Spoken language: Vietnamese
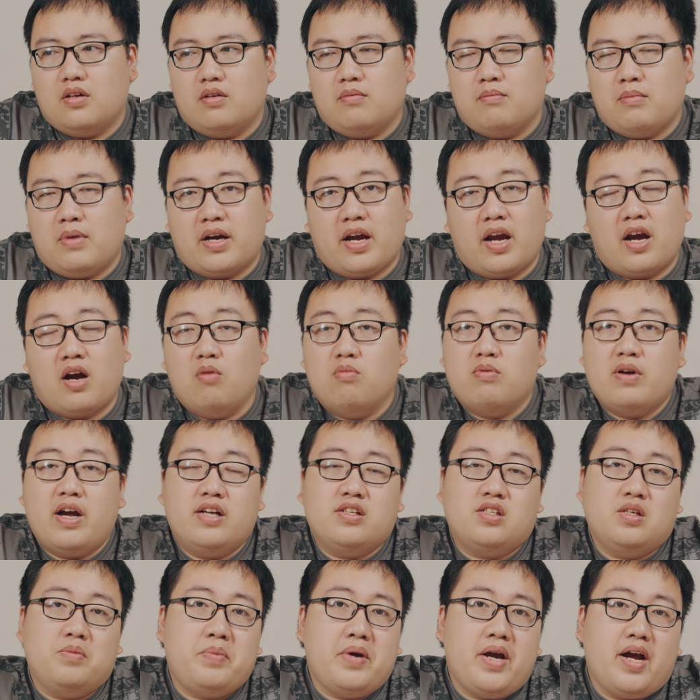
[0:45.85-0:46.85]
Mà cái công nghệ
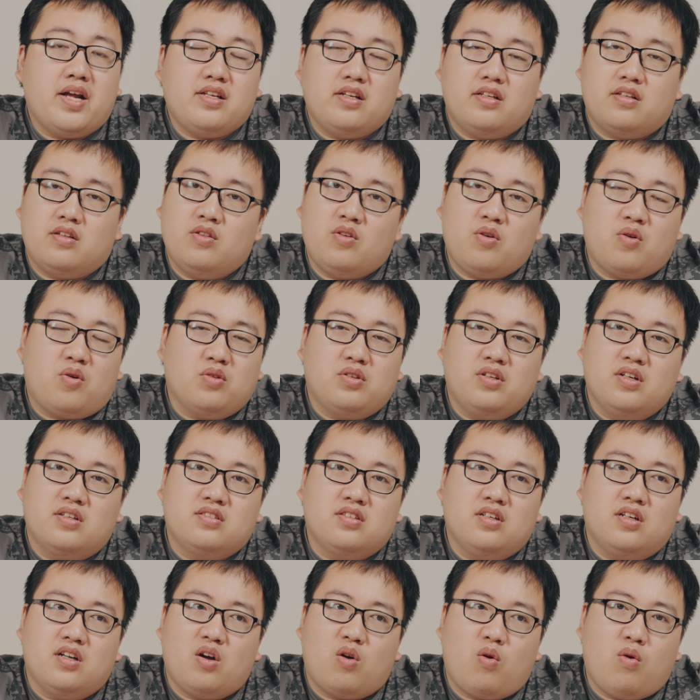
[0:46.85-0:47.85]
GPS thì nó có thực
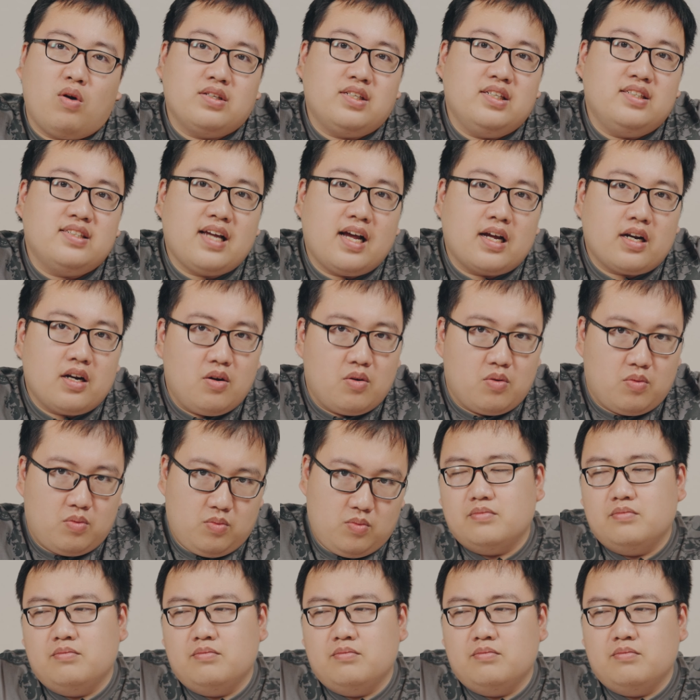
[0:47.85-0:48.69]
sự là quá chính xác đâu.